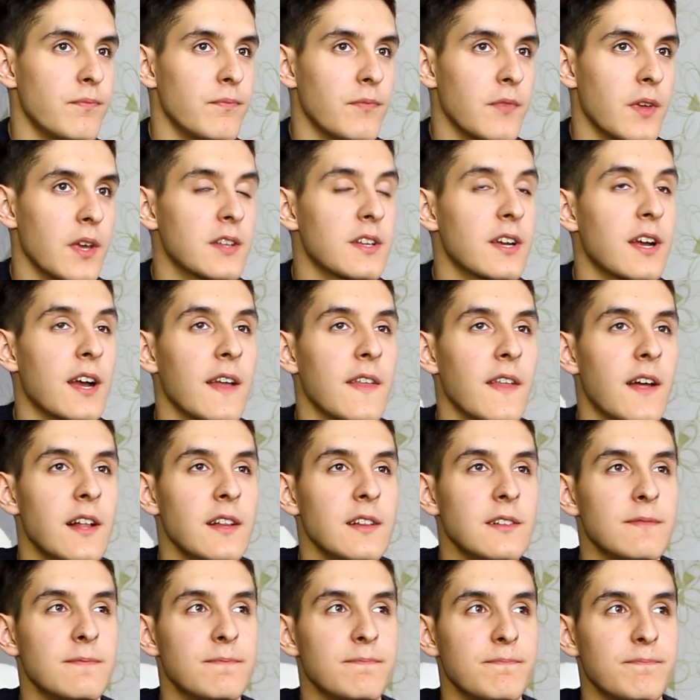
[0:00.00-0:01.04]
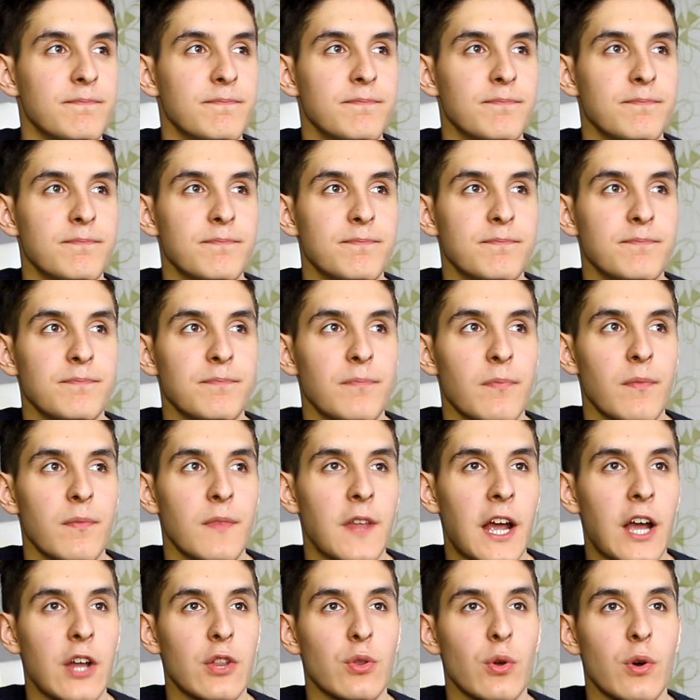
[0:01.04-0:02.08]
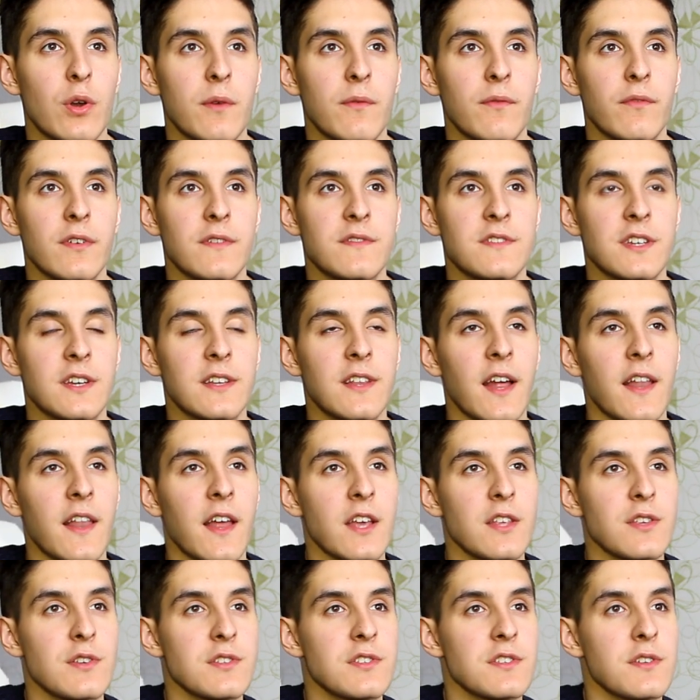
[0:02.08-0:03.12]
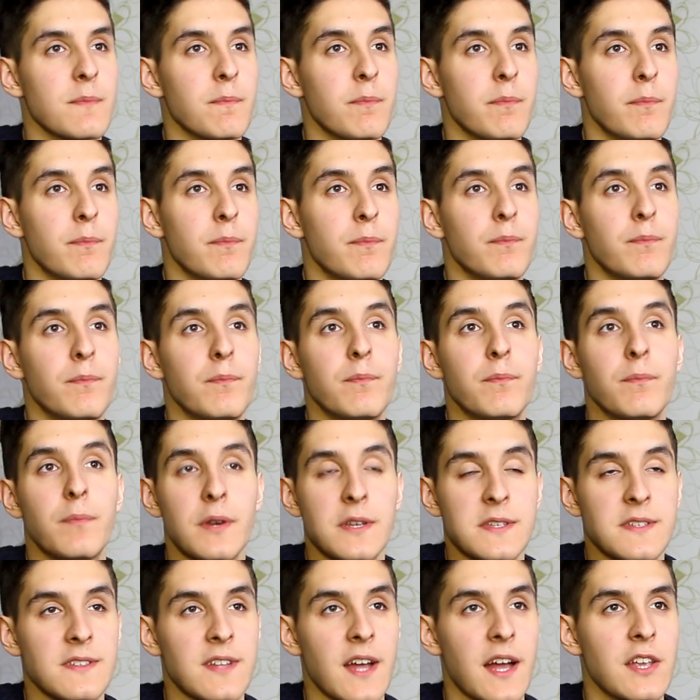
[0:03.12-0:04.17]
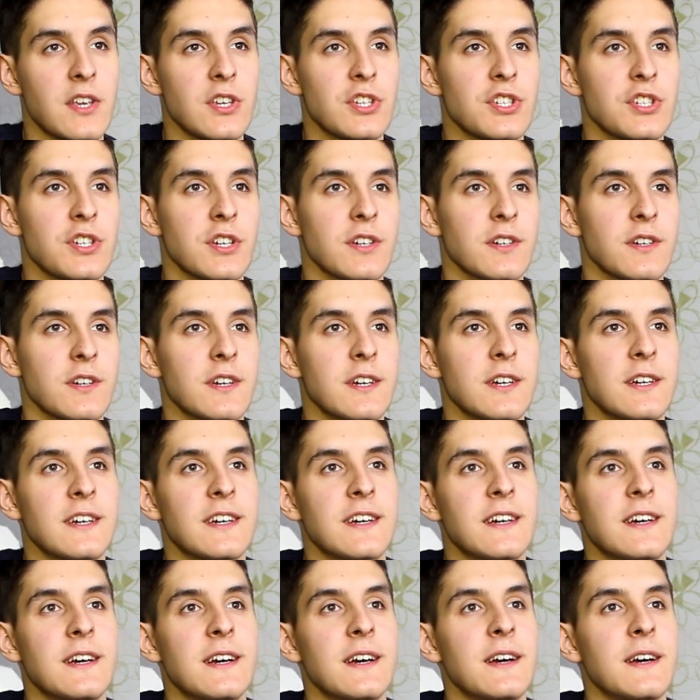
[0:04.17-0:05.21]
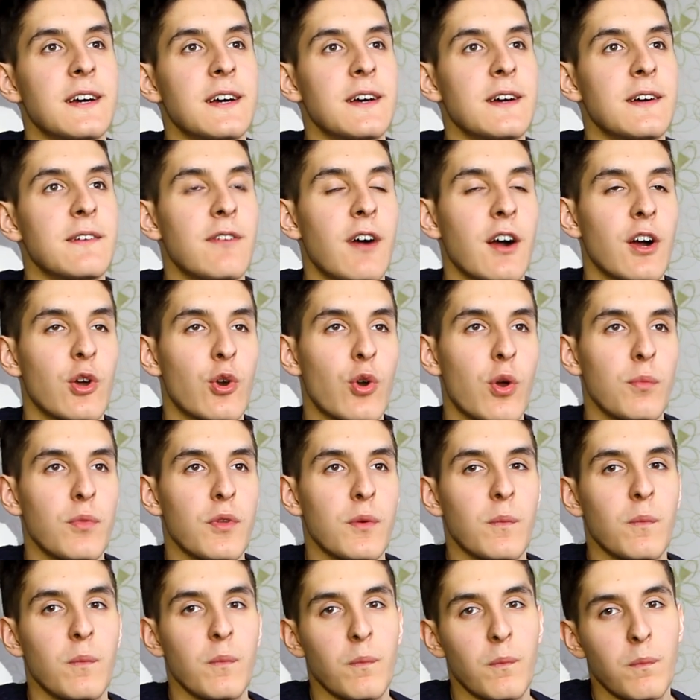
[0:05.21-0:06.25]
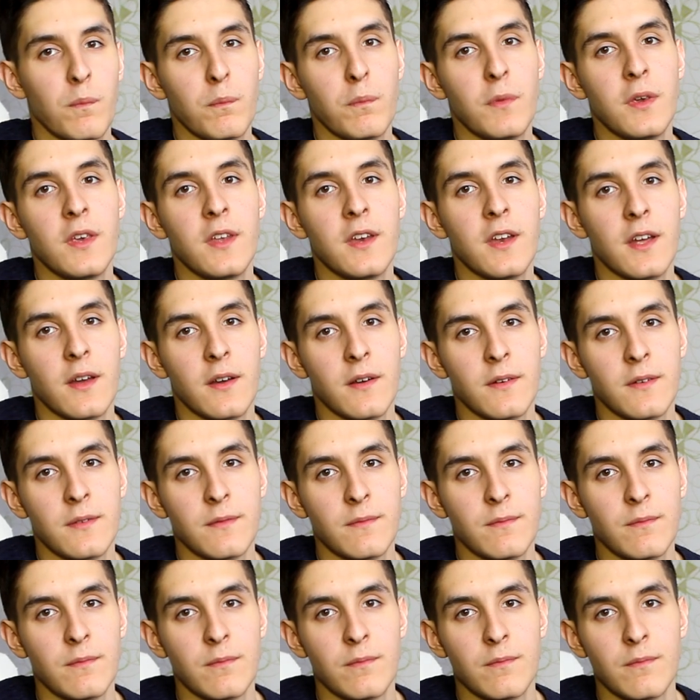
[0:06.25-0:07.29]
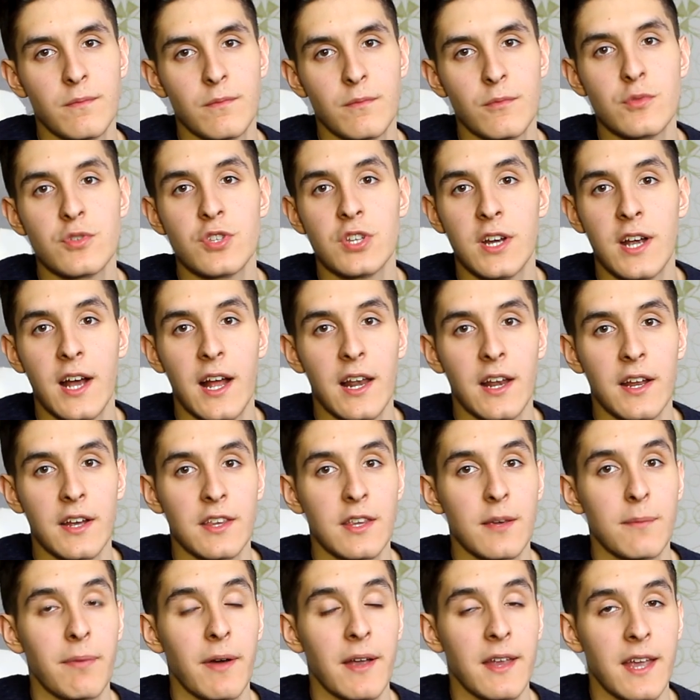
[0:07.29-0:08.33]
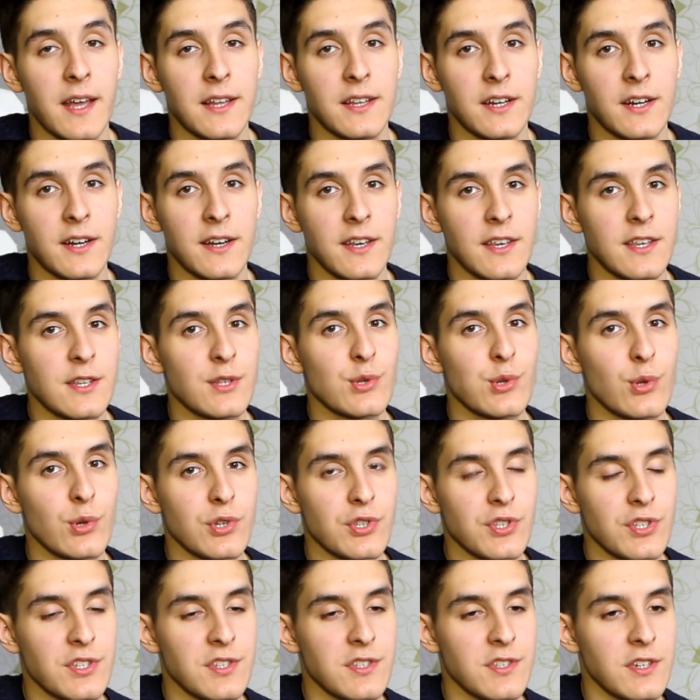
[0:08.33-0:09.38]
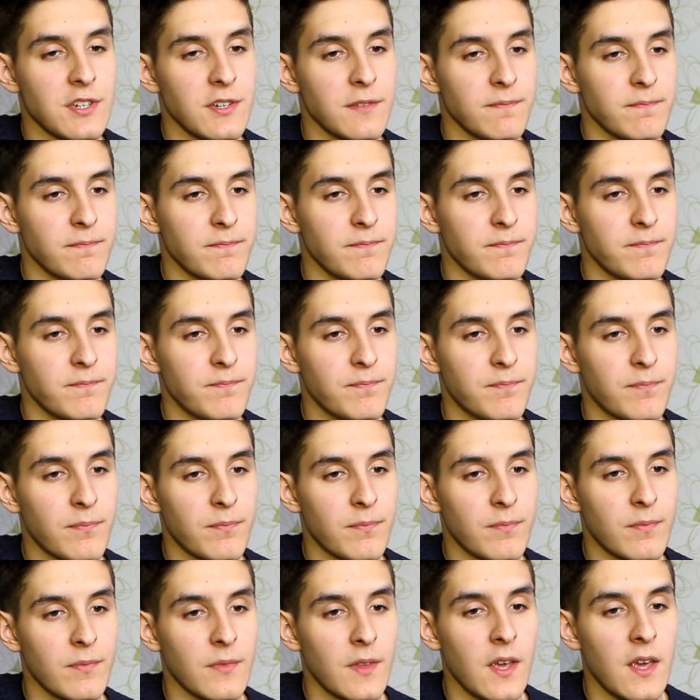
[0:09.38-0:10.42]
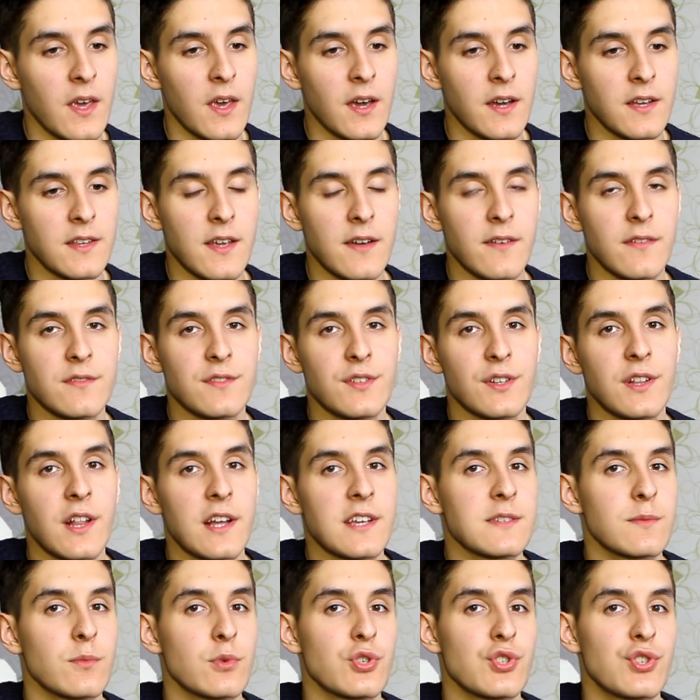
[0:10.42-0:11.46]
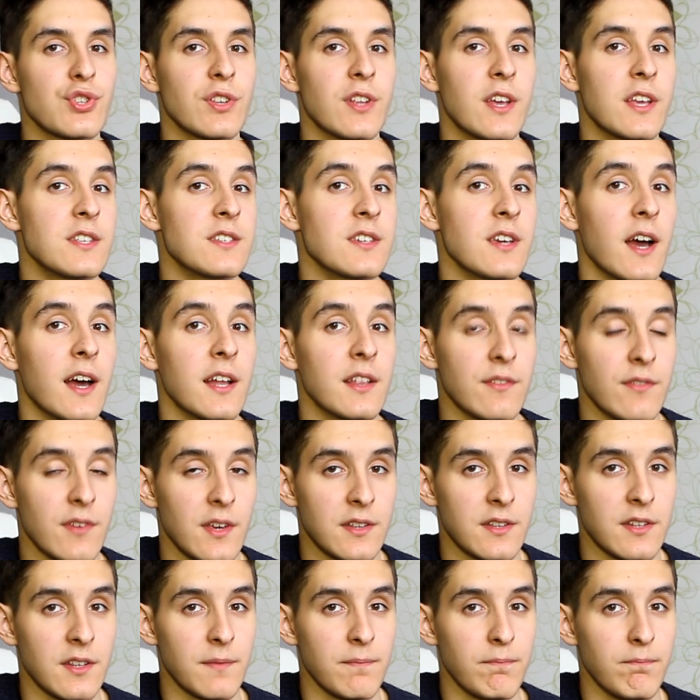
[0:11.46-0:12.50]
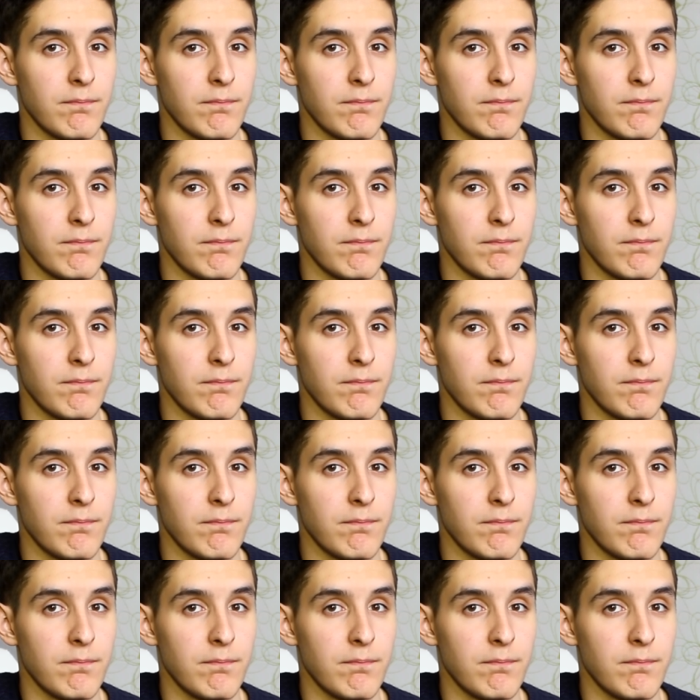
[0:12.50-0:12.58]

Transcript: Это канал, на котором вы всегда найдете пристанище в огромном мире музыкальных непоняток и сложностей, где вы всегда сможете найти ответы